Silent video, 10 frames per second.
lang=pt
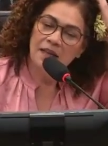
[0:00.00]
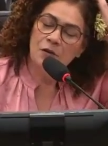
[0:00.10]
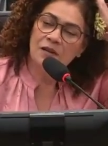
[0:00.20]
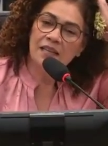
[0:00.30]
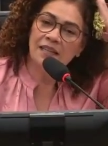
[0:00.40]

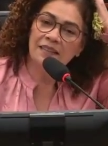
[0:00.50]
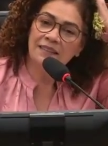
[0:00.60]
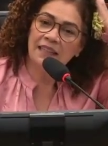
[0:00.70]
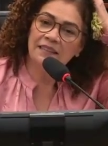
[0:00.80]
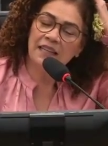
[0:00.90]
Eu queria
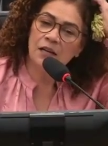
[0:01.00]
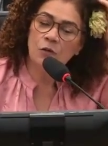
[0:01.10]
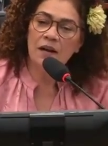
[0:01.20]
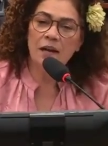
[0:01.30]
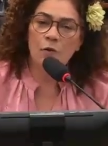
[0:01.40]
entender
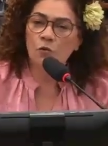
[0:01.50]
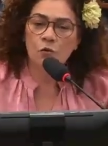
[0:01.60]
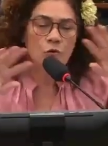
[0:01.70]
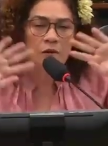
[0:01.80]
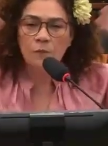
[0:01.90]
qual é o
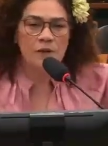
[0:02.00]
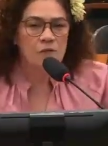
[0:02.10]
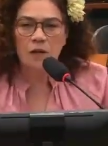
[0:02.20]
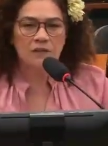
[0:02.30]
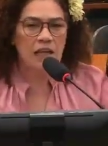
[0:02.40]
Google que o
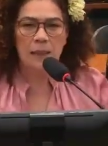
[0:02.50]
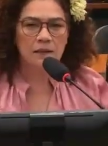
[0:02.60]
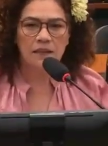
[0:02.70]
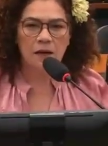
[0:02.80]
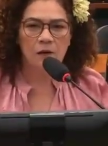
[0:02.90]
pessoal
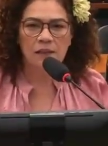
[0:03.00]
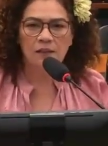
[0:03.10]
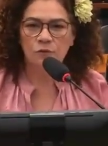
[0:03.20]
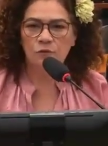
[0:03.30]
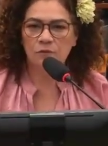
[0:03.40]
está tá
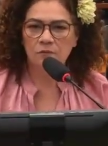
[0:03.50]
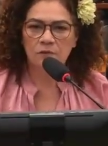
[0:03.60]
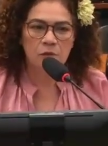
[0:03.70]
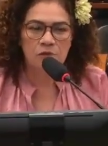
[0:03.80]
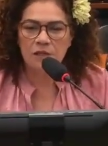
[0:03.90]
olhando.
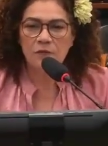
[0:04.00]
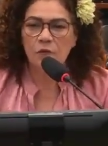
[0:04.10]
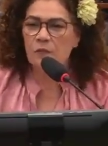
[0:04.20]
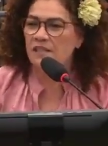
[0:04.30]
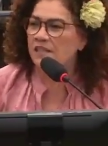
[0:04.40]
Inclusive o
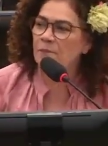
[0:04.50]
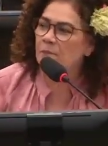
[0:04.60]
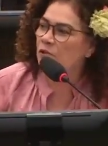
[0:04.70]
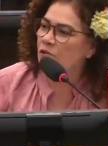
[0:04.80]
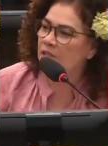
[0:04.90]
que o presidente
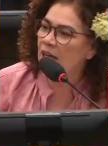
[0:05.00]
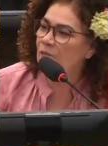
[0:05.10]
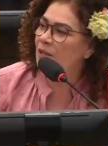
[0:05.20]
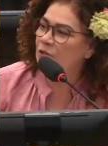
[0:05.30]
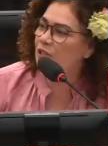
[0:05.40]

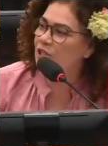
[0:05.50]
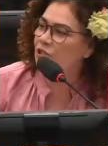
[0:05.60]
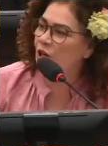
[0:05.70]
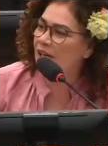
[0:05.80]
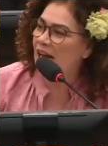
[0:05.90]
Bolsonaro mandou a
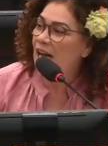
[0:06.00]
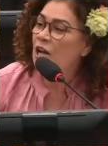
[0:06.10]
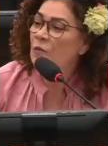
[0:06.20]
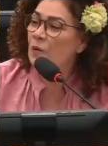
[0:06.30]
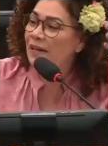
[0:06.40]
gente olhar.
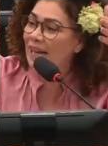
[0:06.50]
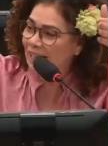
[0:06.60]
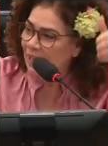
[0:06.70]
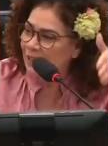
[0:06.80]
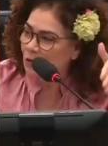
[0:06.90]
Porque
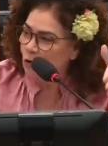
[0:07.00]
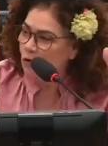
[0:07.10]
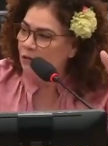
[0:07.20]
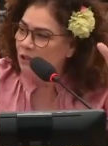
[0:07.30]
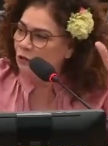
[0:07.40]
aquele
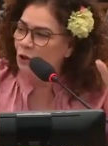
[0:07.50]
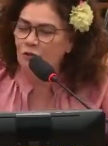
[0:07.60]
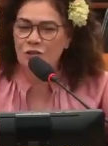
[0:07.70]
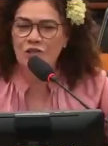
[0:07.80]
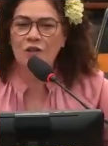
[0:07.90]
Google que
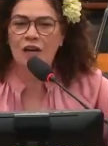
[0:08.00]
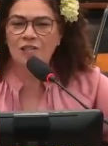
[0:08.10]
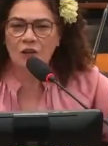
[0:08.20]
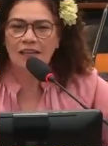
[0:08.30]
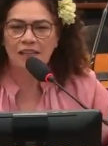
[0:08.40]
todos
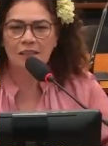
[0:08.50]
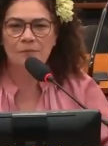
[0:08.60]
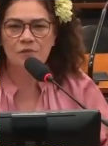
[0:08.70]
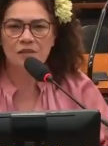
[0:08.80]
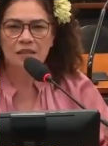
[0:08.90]
nós
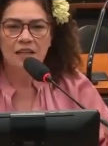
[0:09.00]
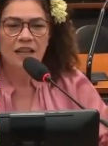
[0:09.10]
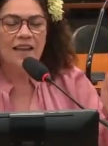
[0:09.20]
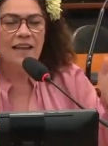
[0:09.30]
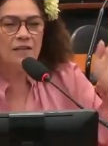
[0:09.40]
olhamos,
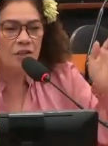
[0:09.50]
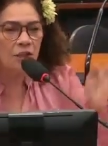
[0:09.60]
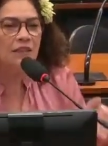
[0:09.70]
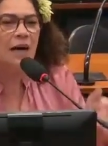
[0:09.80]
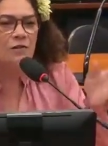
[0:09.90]
ele
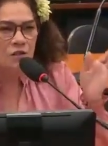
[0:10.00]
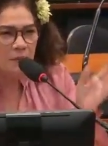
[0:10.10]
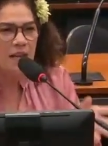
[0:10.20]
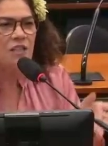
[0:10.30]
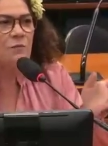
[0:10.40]
só dá os
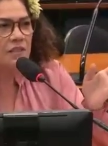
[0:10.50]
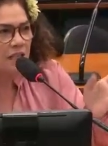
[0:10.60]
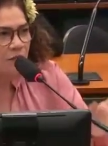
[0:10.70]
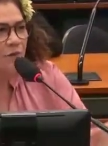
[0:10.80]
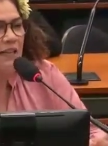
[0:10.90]
mesmos
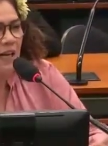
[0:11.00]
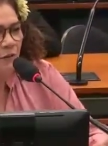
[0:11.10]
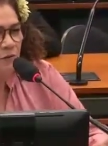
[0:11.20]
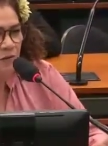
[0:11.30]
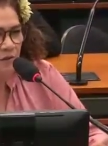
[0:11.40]

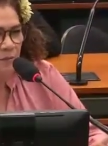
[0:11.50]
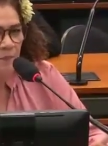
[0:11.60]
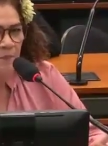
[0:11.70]
resultados.